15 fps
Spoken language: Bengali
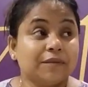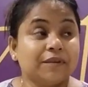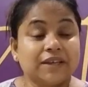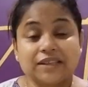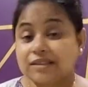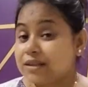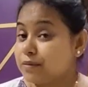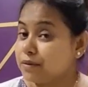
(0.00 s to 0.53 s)

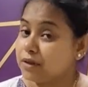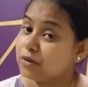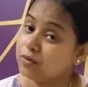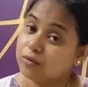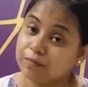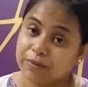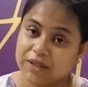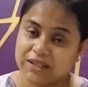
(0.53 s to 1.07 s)
নেক্সট লেভেলের
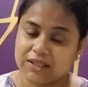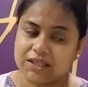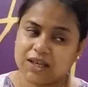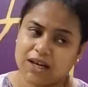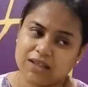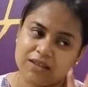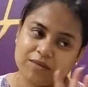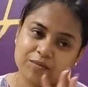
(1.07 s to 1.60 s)
ঘুম পাচ্ছে
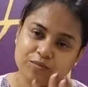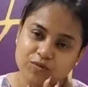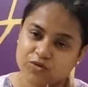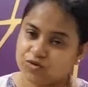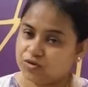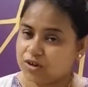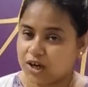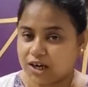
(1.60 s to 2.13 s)
সারাদিন
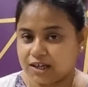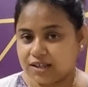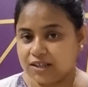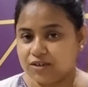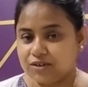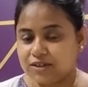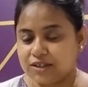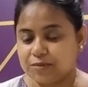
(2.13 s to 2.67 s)
প্রচুর খাটনি
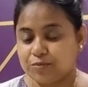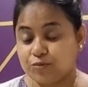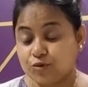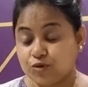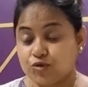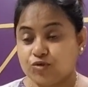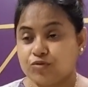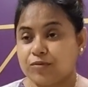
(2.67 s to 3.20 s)
হয়েছে
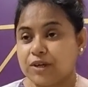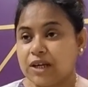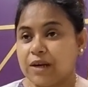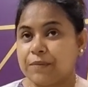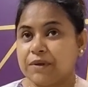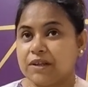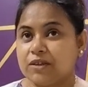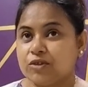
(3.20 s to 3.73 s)
প্রচুর মানে
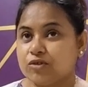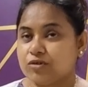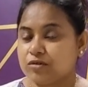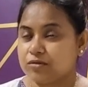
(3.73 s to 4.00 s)
আমি তো